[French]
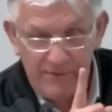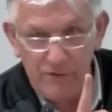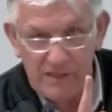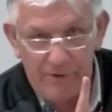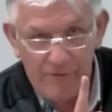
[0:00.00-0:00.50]
si
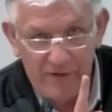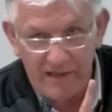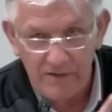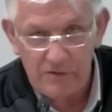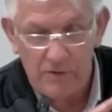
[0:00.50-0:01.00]
vous avez fait
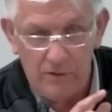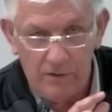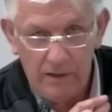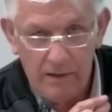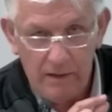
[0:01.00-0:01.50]
attention
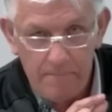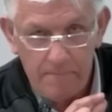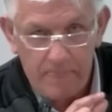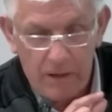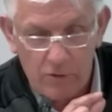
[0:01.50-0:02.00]

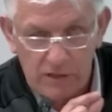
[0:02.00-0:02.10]
au